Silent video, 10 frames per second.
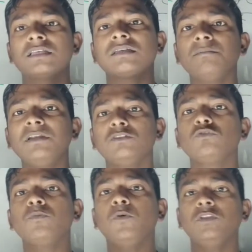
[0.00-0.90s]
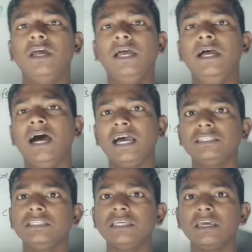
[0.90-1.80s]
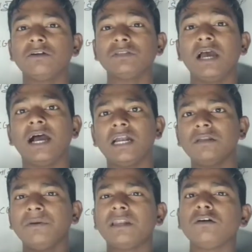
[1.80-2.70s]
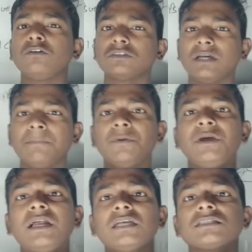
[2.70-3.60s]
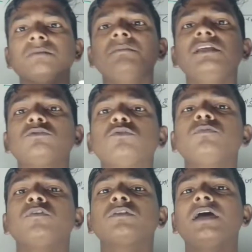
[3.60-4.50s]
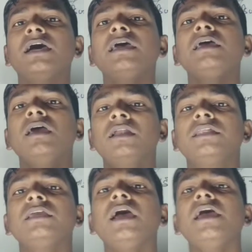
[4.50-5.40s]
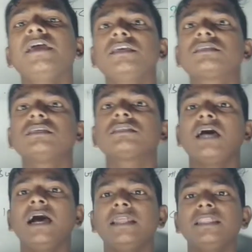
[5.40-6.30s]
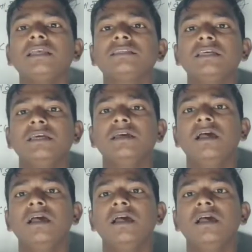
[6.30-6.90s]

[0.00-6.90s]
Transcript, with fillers: सम्मिलित रूप होता है आईसीजी क्या होता है हार्डवेयर और सॉफ्टवेयर का सम्मिलित रूप होता है ठीक है इसकी सहायता से